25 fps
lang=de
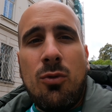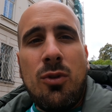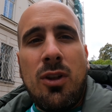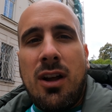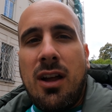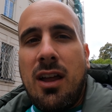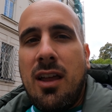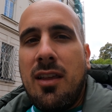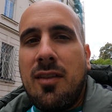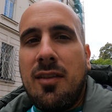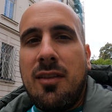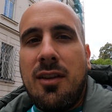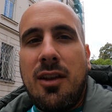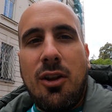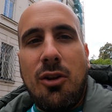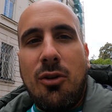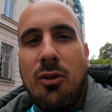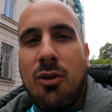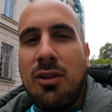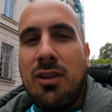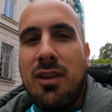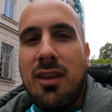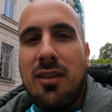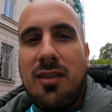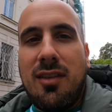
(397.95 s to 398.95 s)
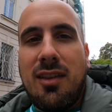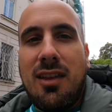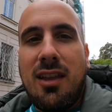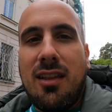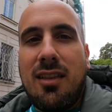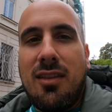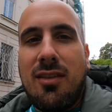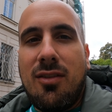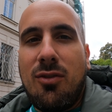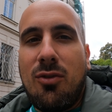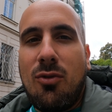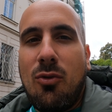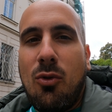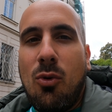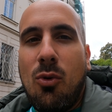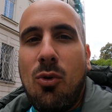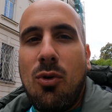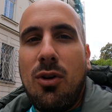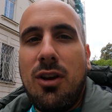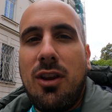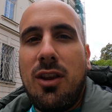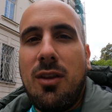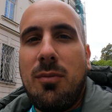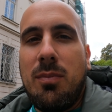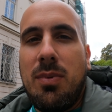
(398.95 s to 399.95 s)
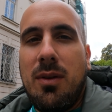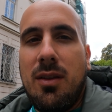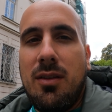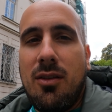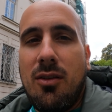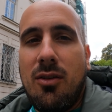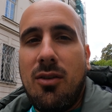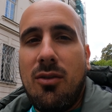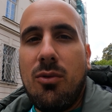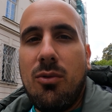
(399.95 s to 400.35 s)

nach Essen gerochen, dass ich jetzt so hungrig bin.